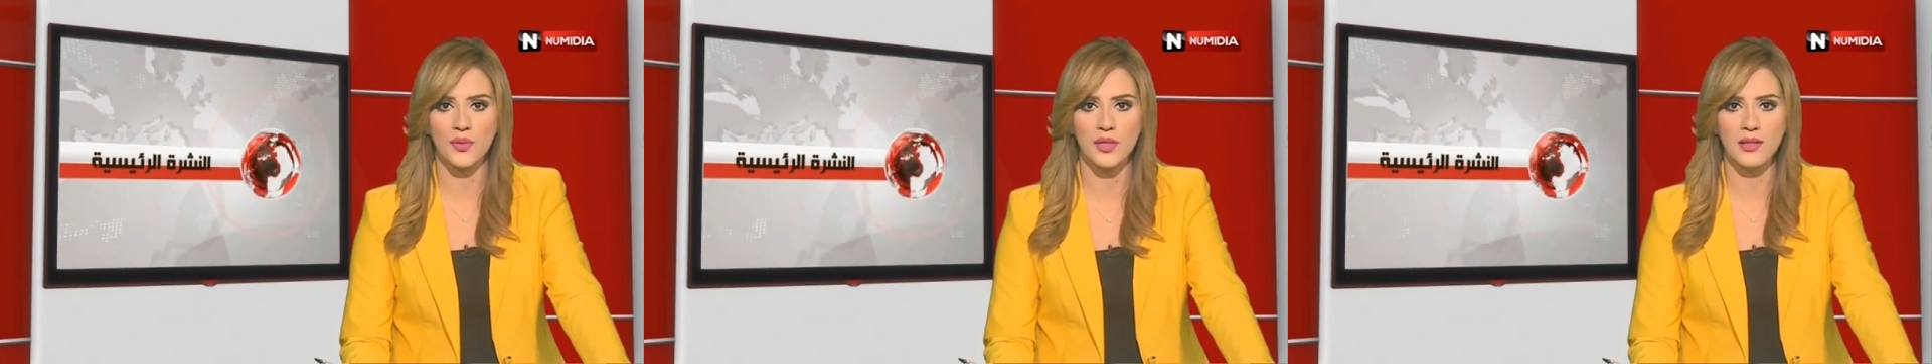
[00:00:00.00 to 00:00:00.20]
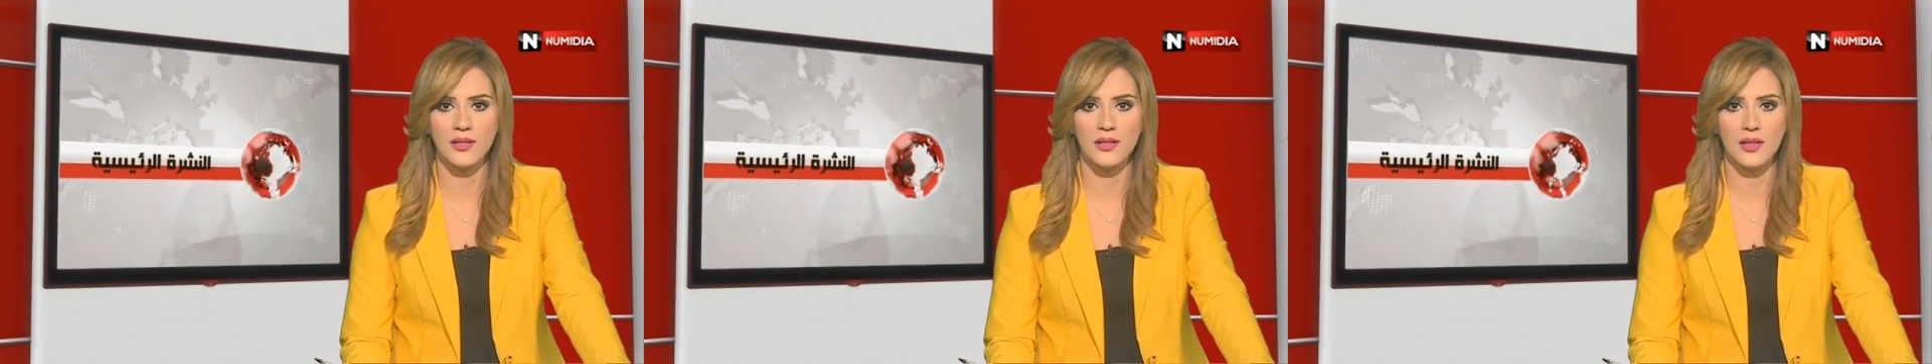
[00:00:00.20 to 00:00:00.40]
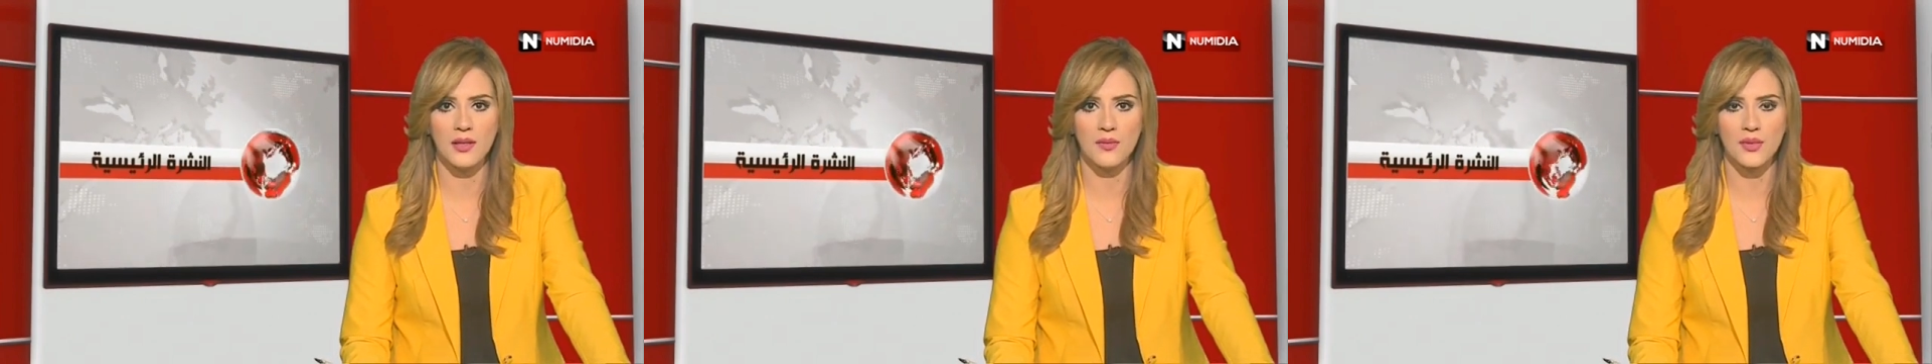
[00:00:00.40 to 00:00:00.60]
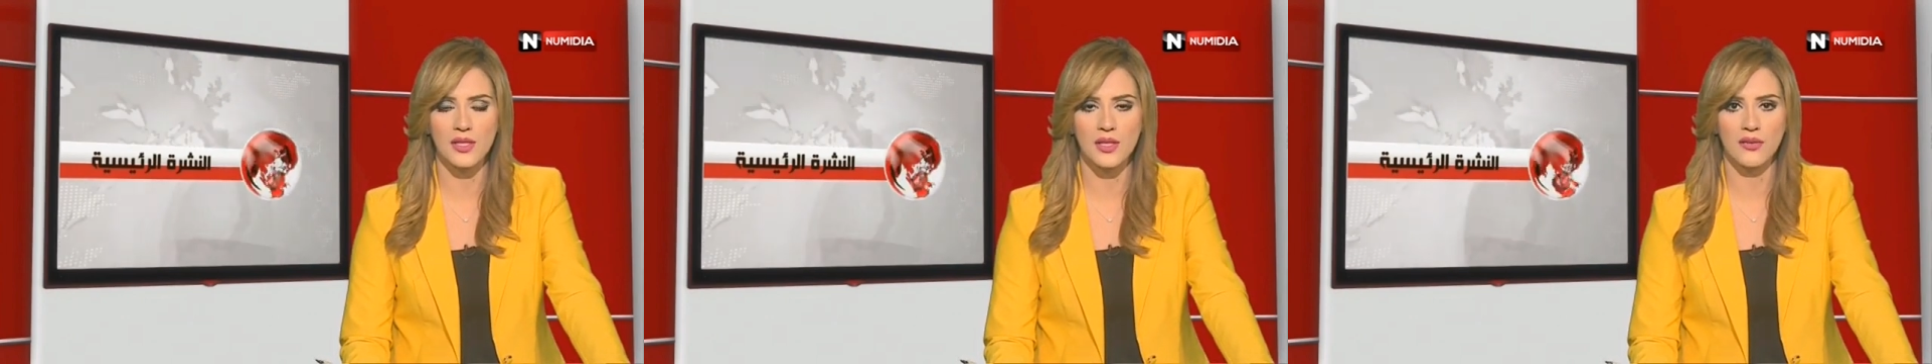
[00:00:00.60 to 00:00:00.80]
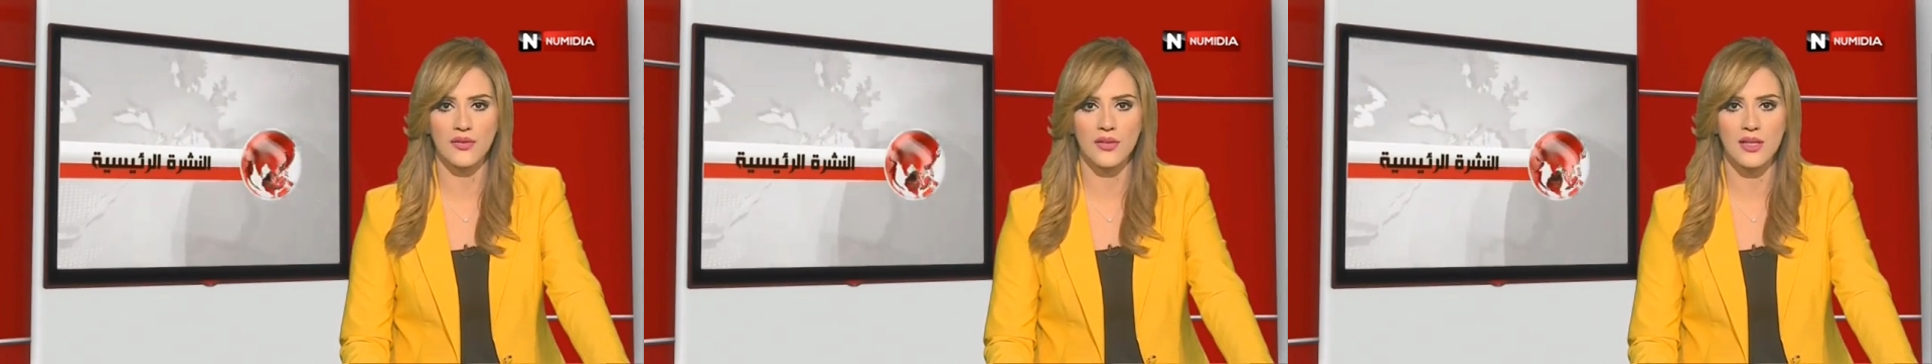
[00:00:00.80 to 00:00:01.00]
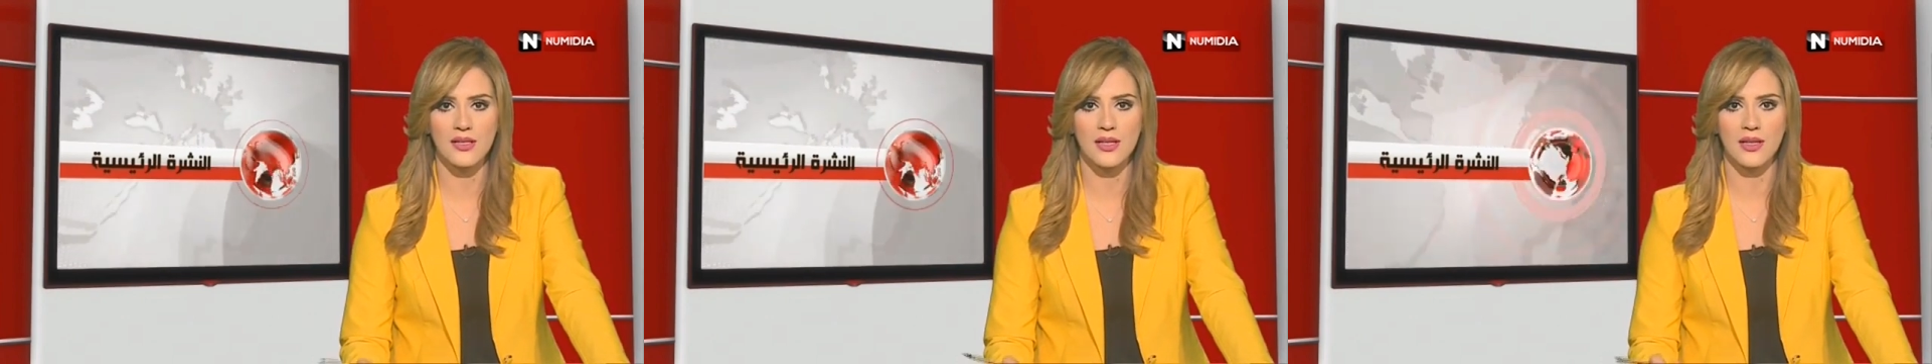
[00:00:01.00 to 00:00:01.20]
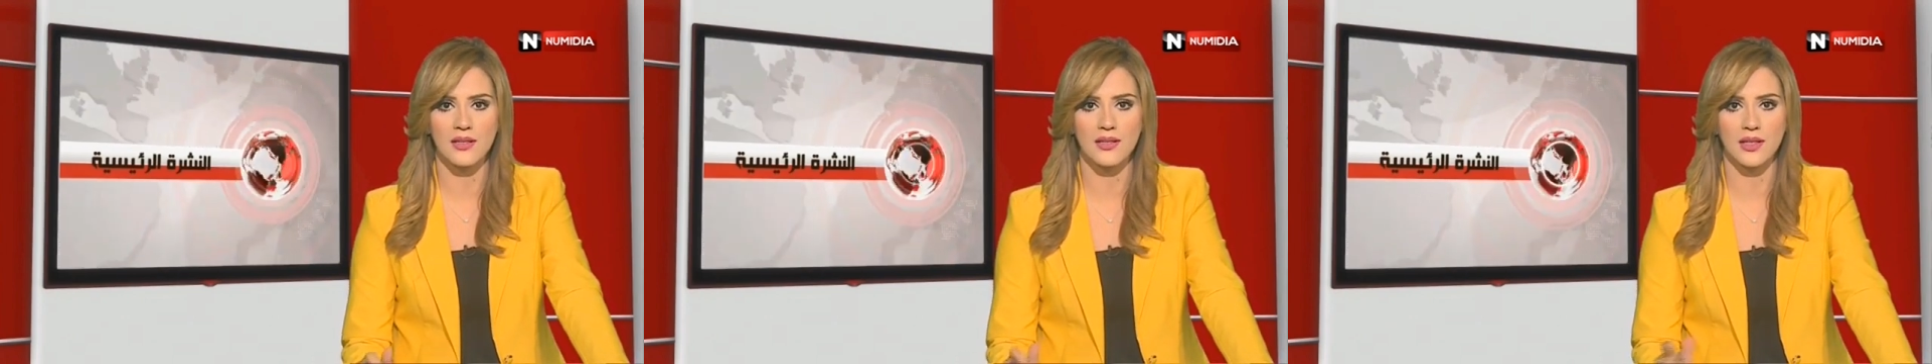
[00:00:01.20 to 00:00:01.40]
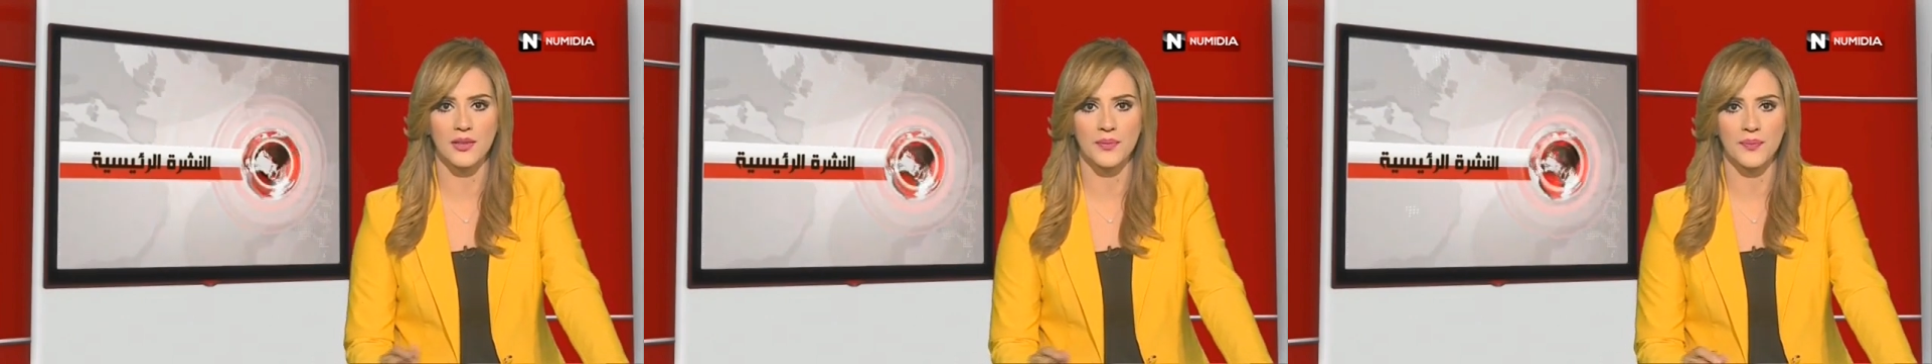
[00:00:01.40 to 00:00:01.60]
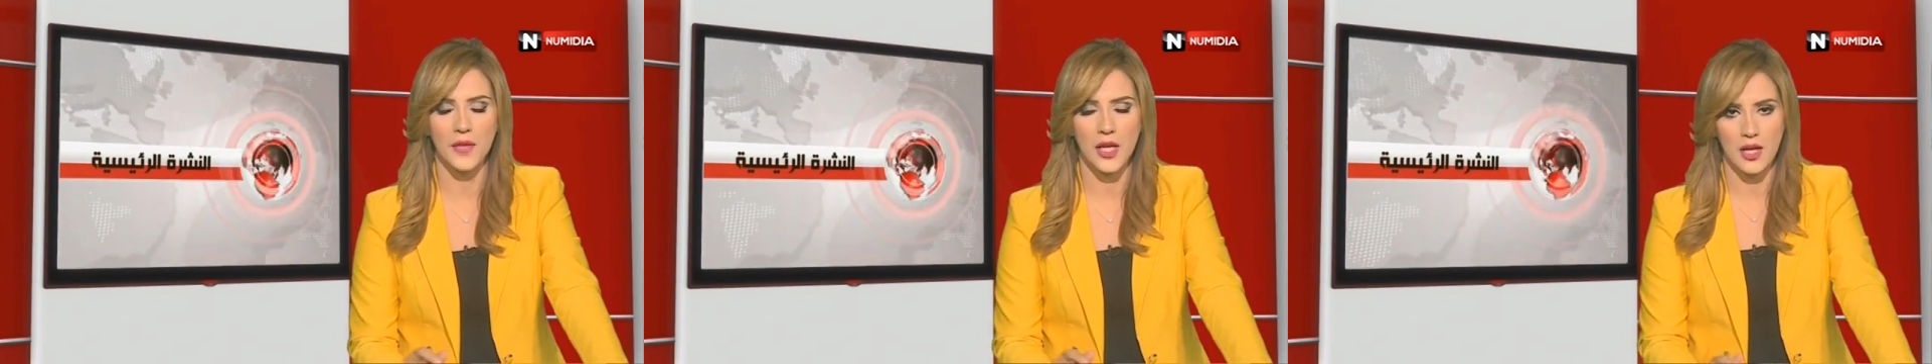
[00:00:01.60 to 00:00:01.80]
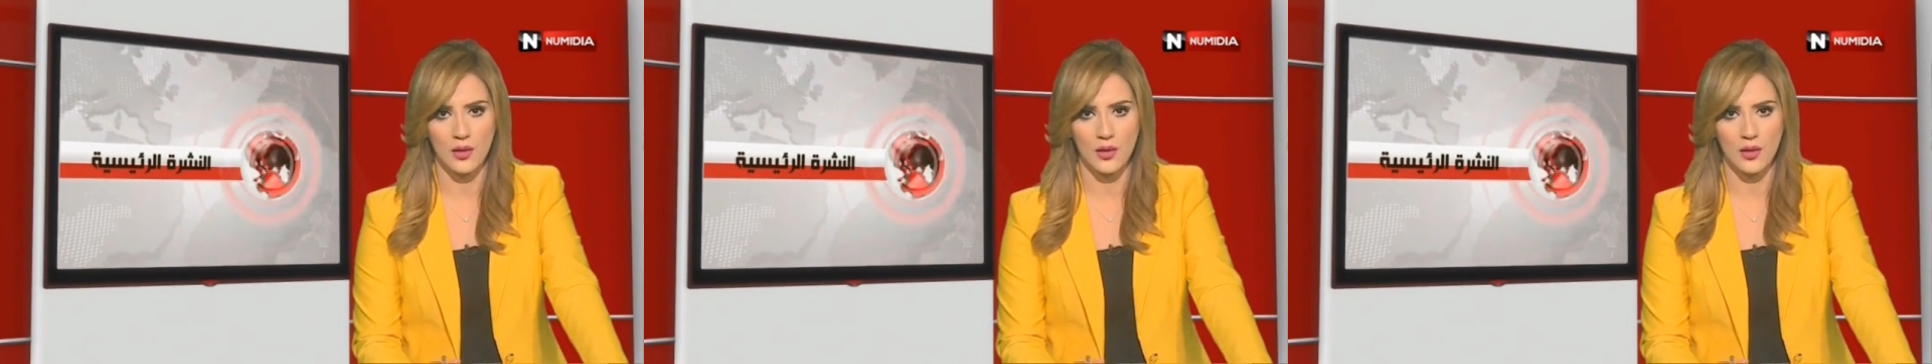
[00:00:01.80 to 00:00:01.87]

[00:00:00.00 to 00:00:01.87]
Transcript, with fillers: ميديا مصطفى زيتين